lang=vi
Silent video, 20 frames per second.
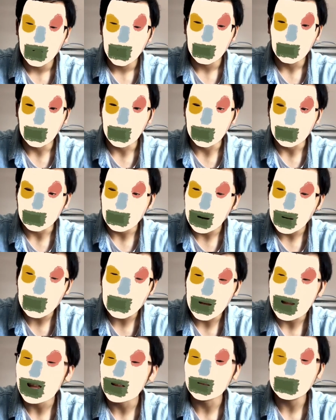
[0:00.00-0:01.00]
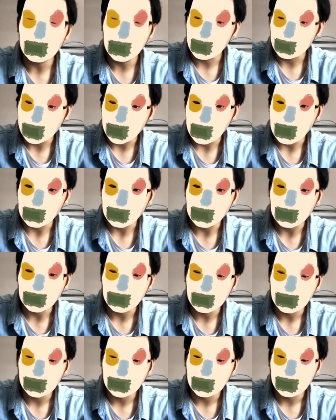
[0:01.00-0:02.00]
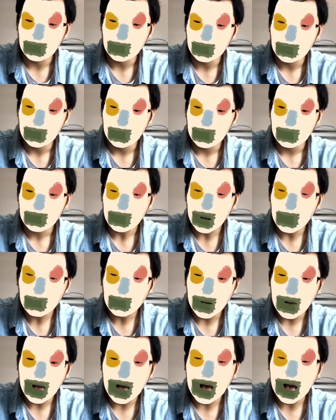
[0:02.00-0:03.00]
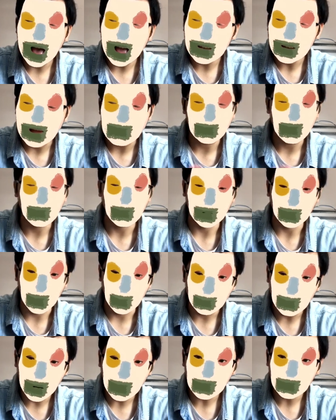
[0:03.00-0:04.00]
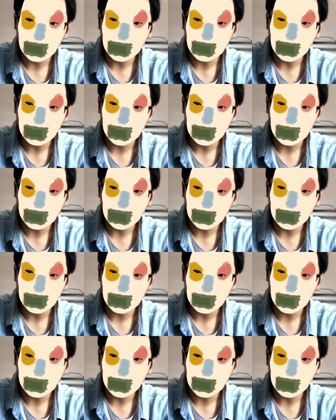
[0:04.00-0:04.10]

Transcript: mình không dễ dàng thích một người không phải ai đẹp thì mình cũng thích